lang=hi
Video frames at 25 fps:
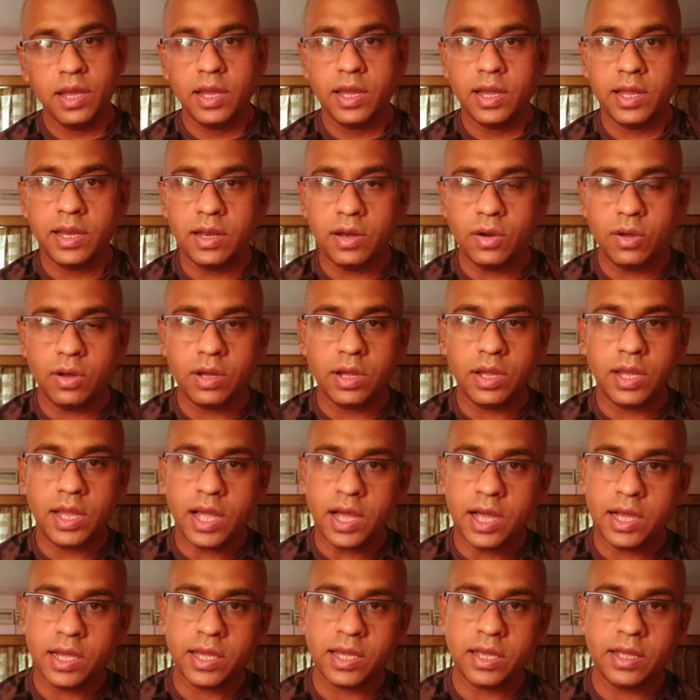इन लोग
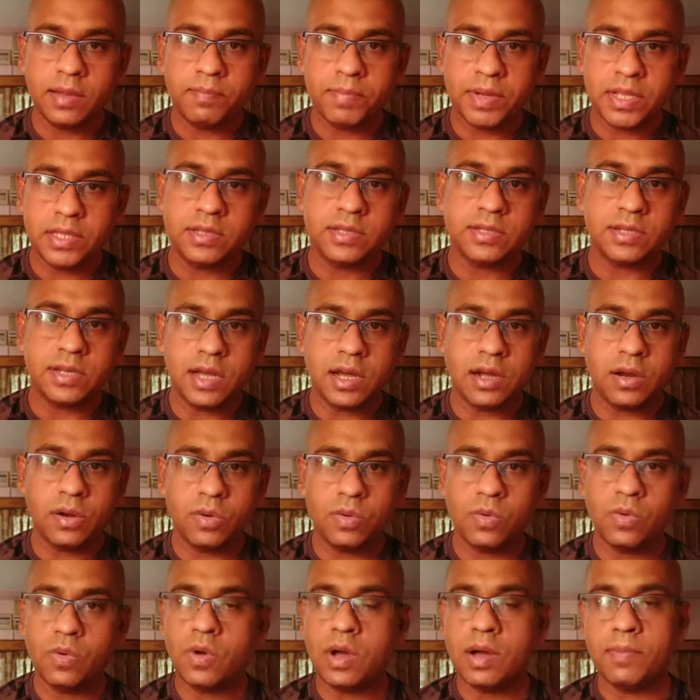यहाँ के 25 लाख
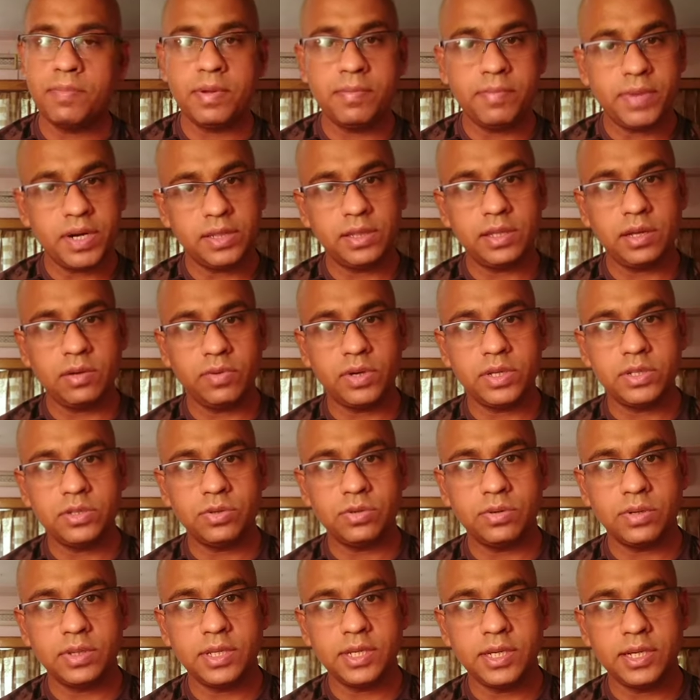लोगों को आपने मरता हुआ
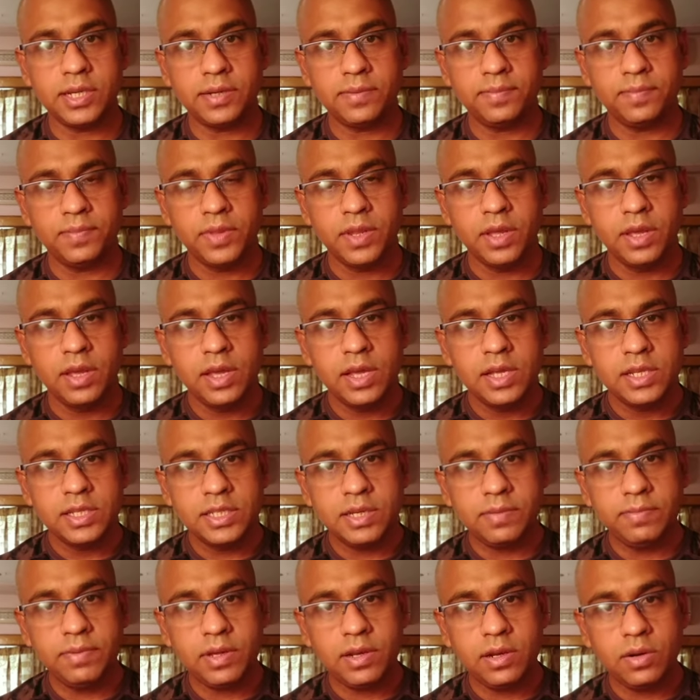छोड़ दिया
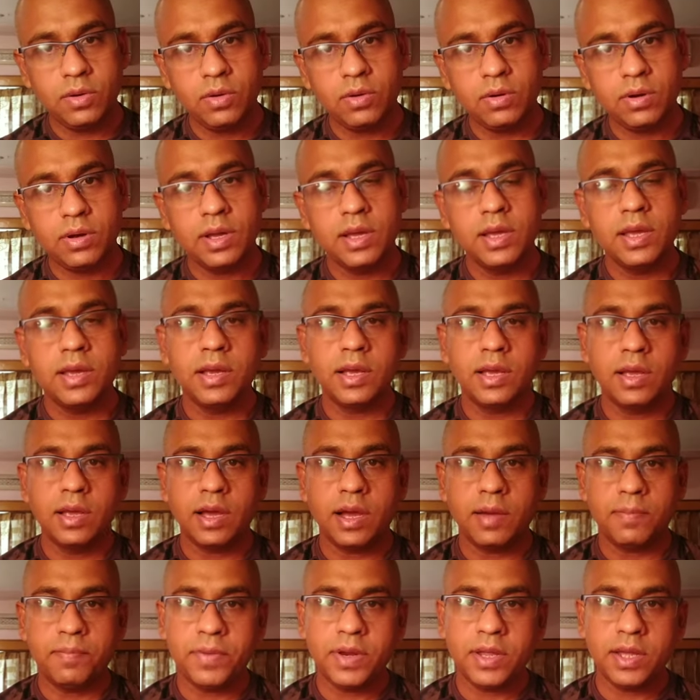जब ये लोग
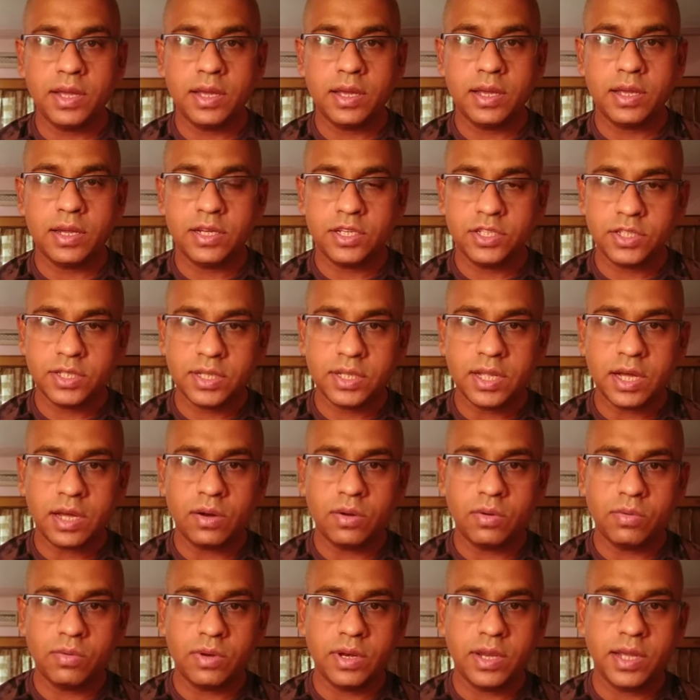अपने
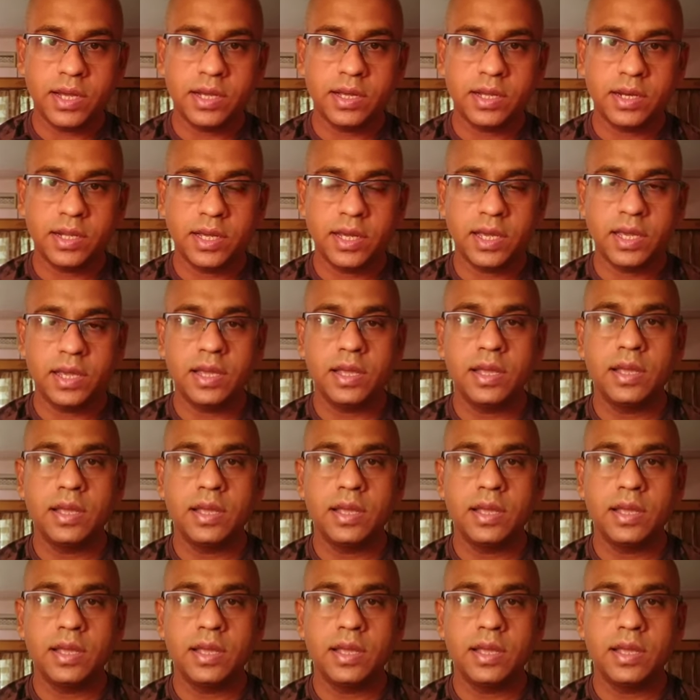रिश्तेदारों को लेकर के